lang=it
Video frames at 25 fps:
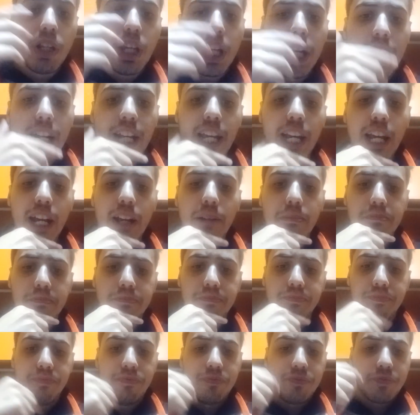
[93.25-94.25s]
dire che
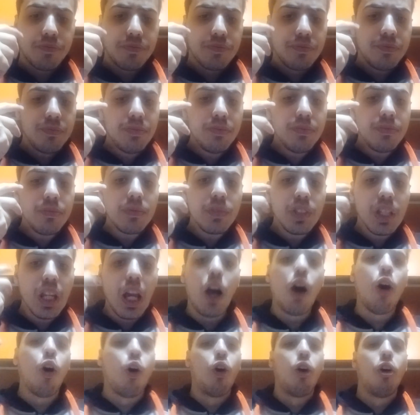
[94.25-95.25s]

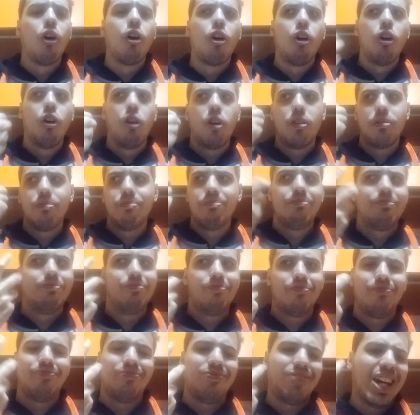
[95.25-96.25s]
ho
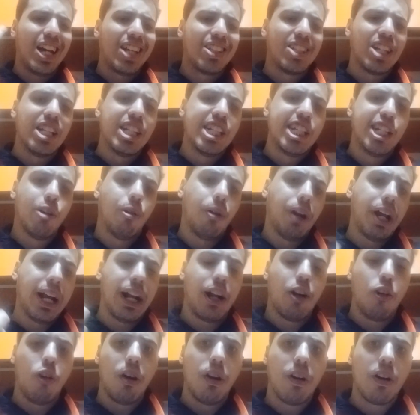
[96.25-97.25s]
attenzione,
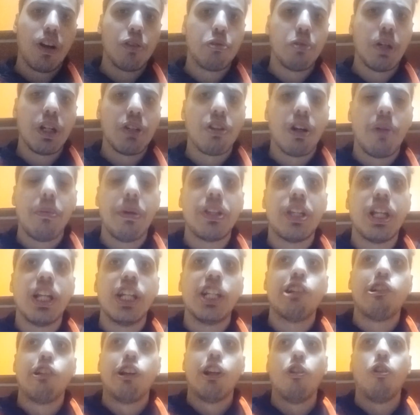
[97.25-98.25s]
ecco, hanno catturato la mia
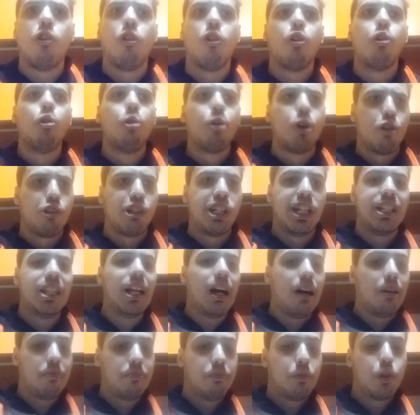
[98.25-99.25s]
attenzione, ho
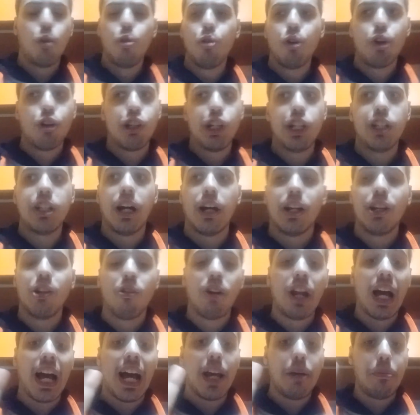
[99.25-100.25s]
curiosità, curiosità,
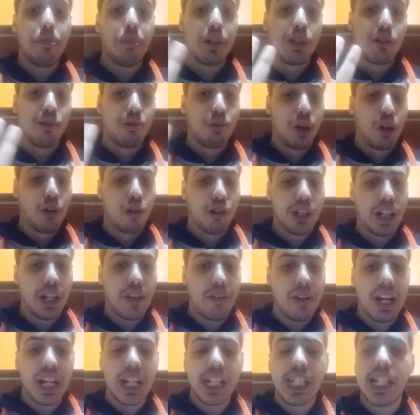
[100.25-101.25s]
non hype, sono due cose
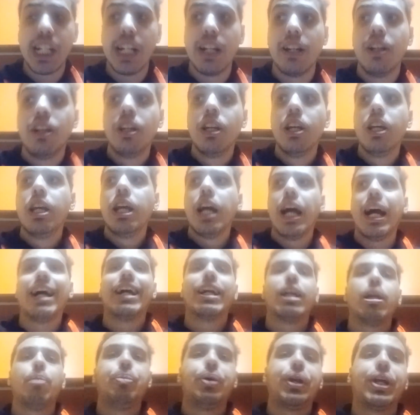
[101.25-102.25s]
diverse,
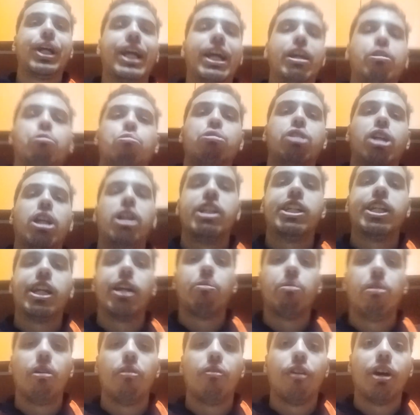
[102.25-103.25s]
anche perché è inutile
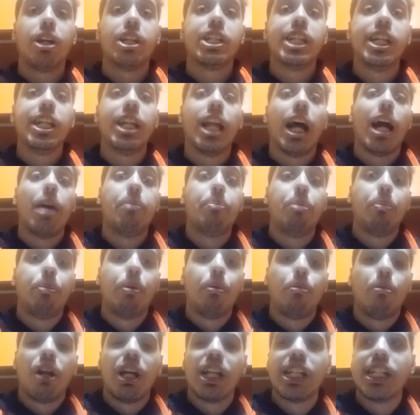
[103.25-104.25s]
stare qui a farsi l'hype
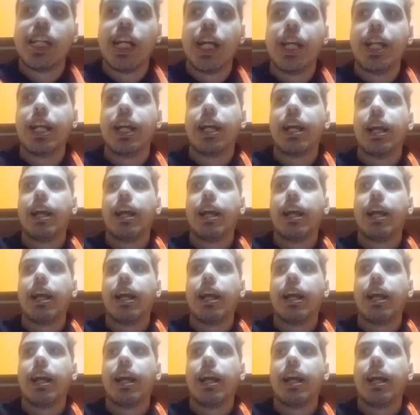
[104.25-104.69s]
per una serie